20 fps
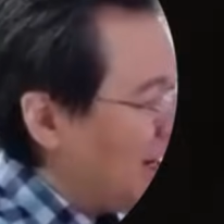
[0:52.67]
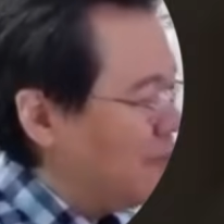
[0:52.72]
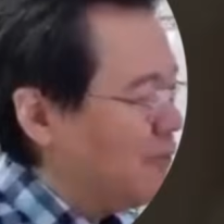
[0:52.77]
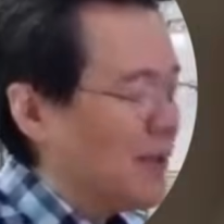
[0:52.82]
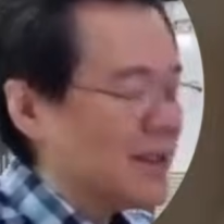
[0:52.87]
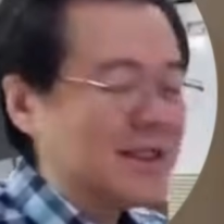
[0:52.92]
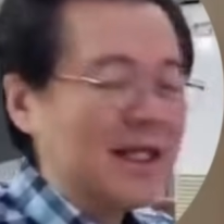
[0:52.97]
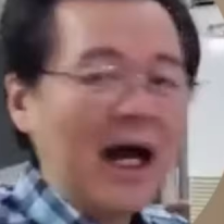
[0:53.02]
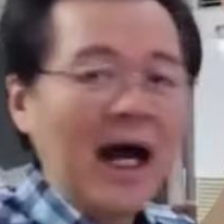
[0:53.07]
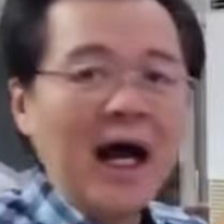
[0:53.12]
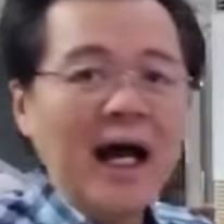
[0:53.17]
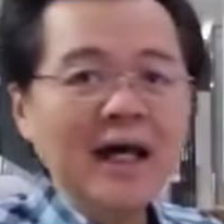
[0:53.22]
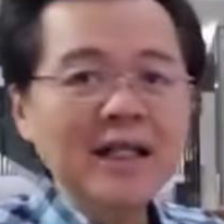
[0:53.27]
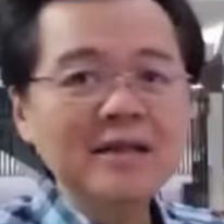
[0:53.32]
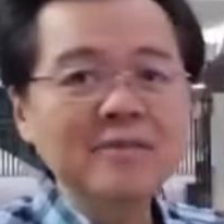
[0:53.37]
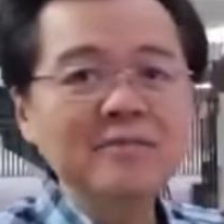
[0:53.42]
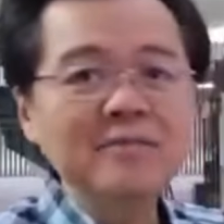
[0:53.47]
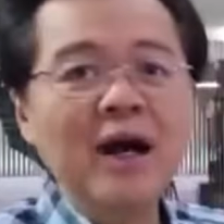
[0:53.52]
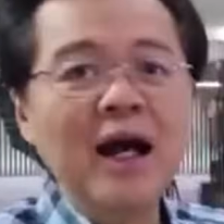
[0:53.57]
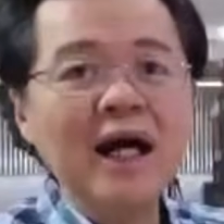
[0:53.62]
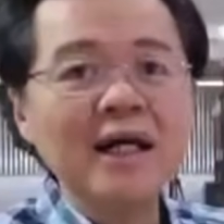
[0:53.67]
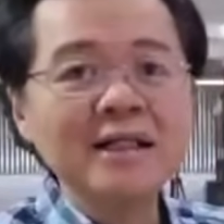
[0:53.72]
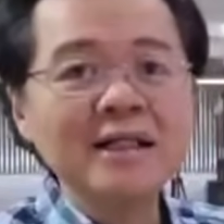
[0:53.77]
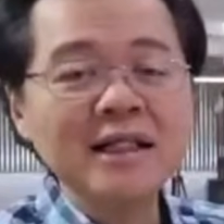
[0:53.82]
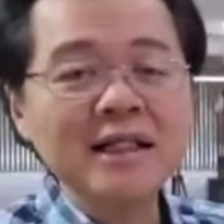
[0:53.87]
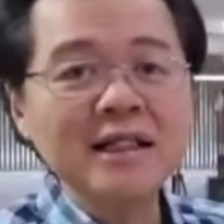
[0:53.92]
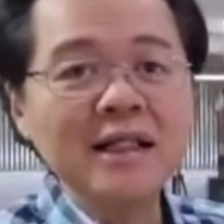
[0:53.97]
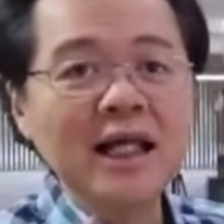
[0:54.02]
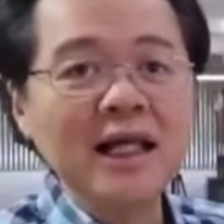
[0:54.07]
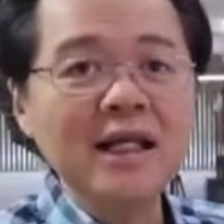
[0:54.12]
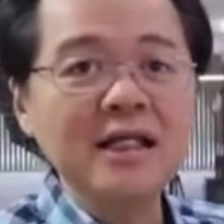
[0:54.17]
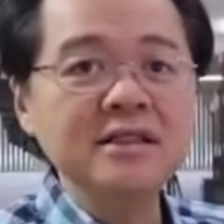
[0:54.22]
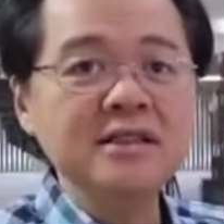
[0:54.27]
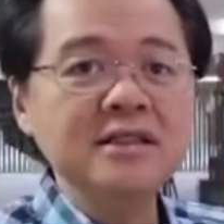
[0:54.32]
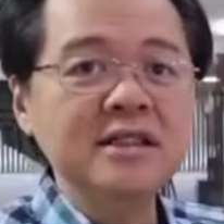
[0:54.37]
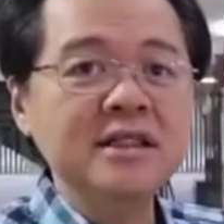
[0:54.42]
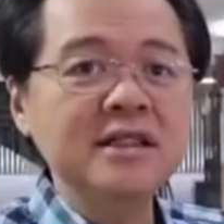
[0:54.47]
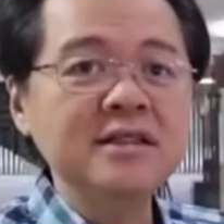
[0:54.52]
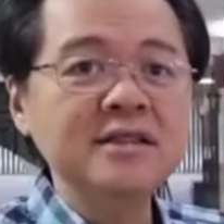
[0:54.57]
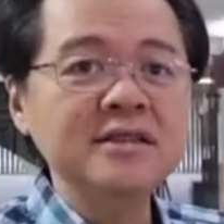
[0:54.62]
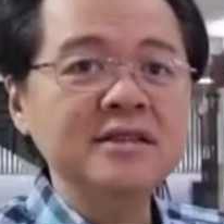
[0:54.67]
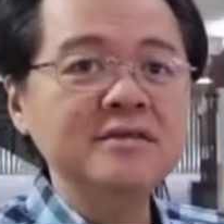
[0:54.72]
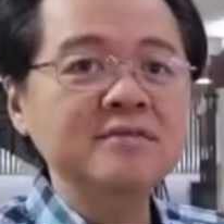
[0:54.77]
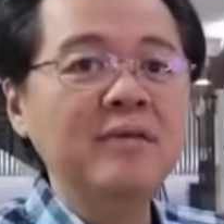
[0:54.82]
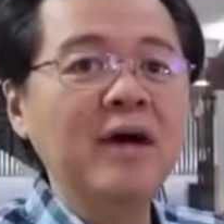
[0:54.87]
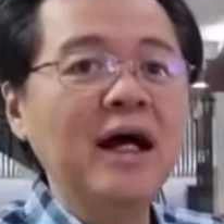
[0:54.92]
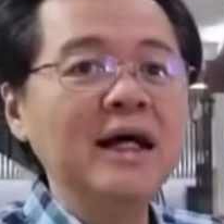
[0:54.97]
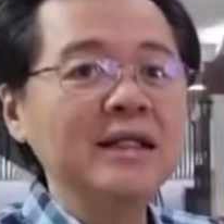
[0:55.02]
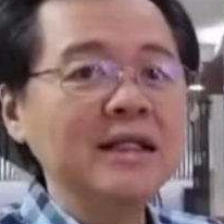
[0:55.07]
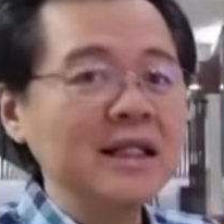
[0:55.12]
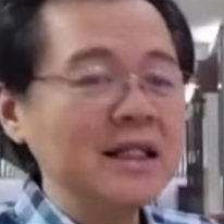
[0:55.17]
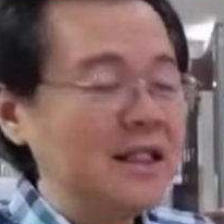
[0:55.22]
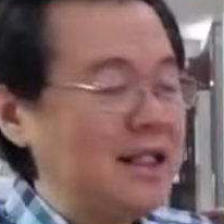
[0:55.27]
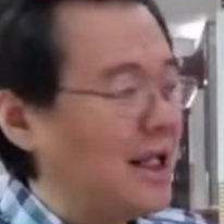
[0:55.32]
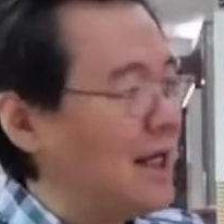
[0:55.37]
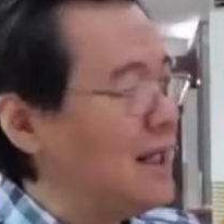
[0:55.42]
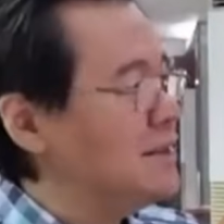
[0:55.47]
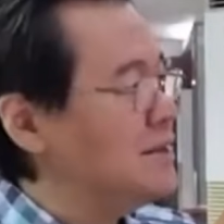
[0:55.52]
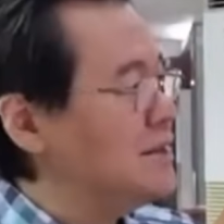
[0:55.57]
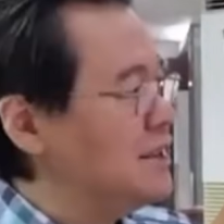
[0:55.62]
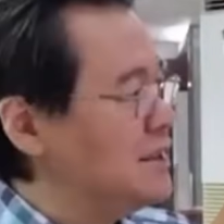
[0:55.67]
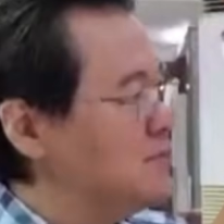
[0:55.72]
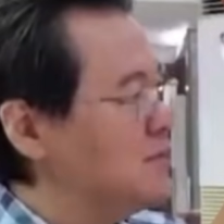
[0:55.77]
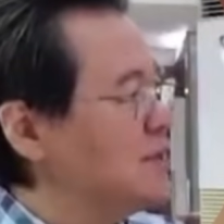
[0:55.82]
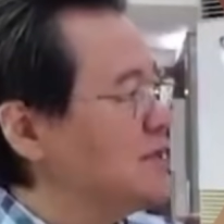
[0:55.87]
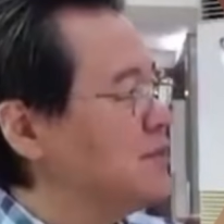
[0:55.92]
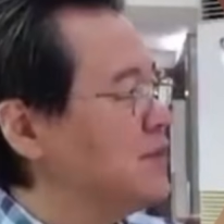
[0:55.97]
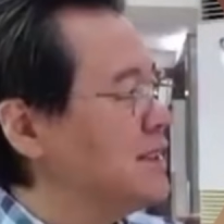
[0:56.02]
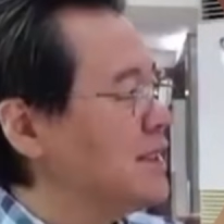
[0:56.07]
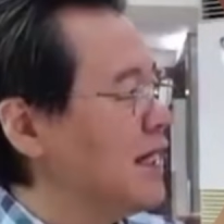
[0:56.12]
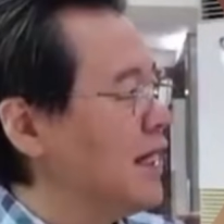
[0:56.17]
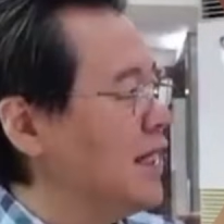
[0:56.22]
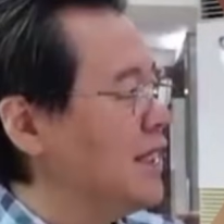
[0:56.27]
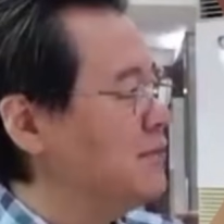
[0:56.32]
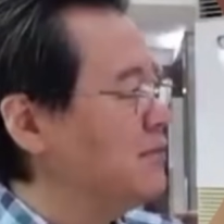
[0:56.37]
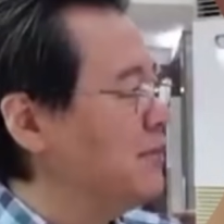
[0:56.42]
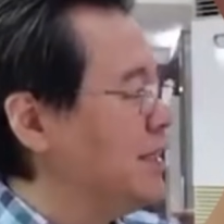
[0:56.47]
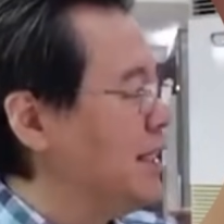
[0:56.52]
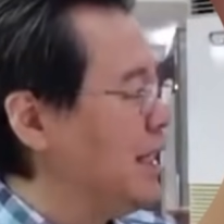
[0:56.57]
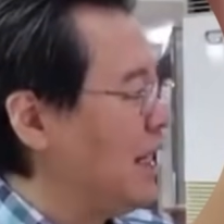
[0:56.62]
kabataan, mga teenagers. Mga teenagers, mas matagal pa